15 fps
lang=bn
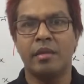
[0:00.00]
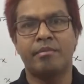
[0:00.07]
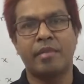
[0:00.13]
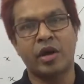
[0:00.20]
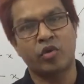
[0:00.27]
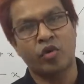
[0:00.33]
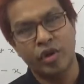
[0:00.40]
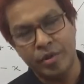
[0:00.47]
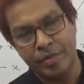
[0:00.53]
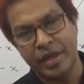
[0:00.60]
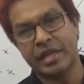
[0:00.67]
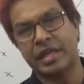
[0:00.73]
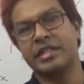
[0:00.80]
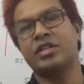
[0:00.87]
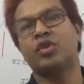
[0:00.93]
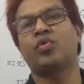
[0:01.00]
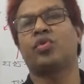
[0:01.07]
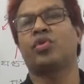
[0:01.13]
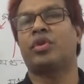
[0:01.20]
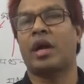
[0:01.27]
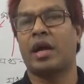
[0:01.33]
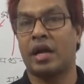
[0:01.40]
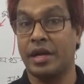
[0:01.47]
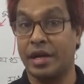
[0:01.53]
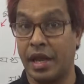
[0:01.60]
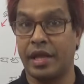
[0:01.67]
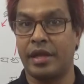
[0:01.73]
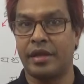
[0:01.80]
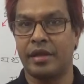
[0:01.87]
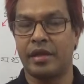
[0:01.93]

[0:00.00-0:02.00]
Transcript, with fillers: বা রহিমের কাছে কোনো টাকা নেই